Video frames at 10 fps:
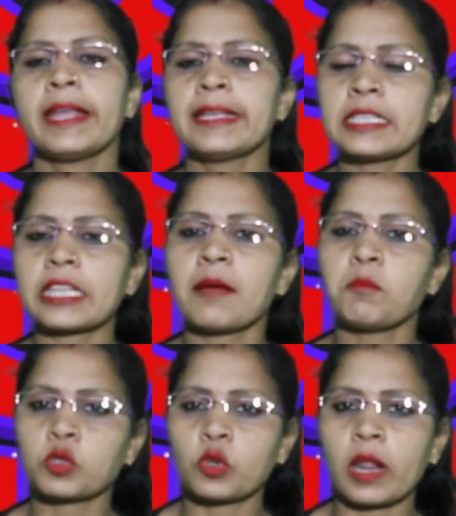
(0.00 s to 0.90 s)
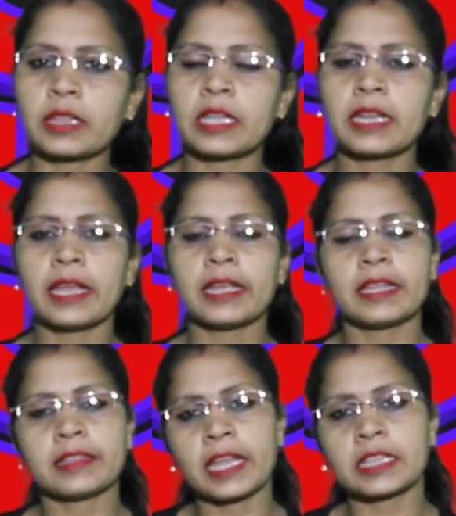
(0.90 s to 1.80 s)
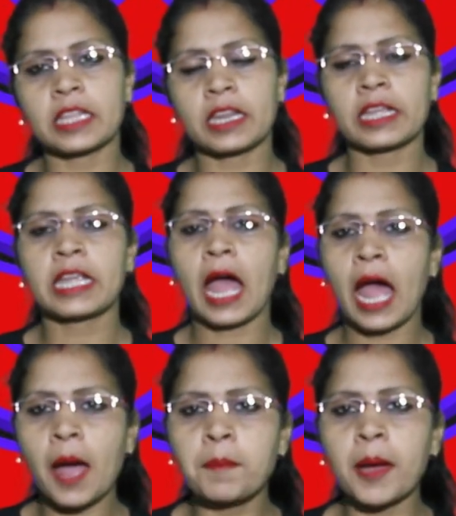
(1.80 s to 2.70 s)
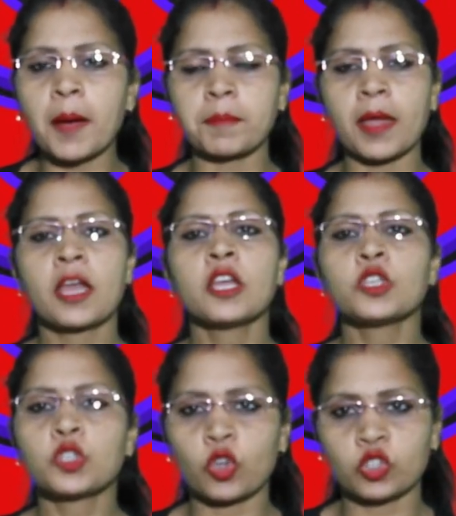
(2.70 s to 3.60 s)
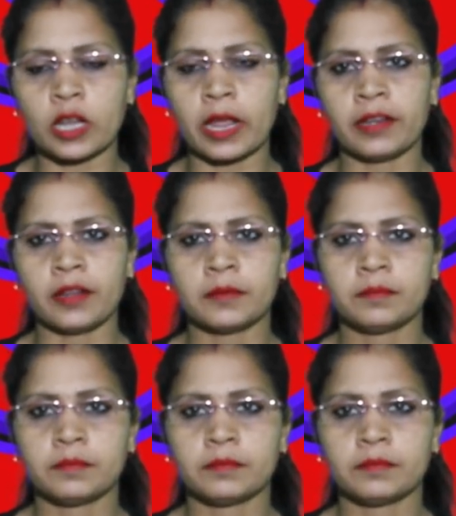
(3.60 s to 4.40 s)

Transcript: इसी तरह मुस्कुराते रहिए देखते रहिए आपका अपना सोशल आईना